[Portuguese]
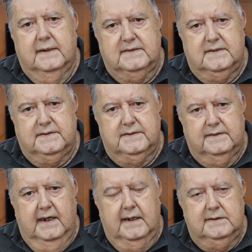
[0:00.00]
essa
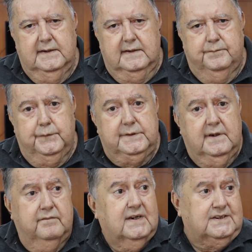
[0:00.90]
cidade ela foi
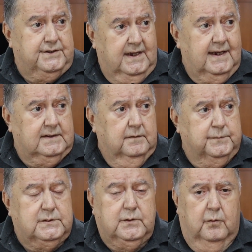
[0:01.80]
devastada,
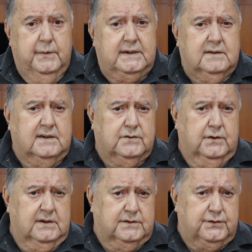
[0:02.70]
principalmente nas
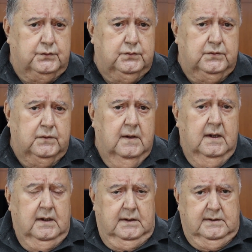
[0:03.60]
zonas sul,
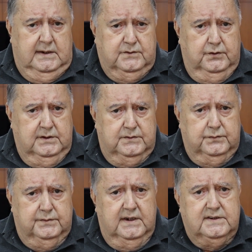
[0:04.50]
na zona
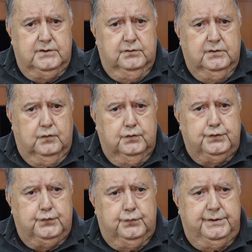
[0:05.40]
sudeste, onde
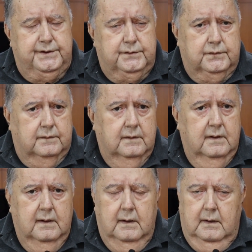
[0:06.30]
construíram
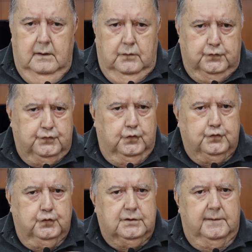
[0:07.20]
os
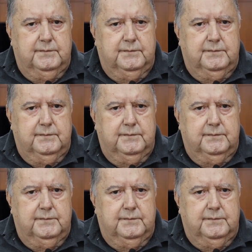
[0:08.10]
conjuntos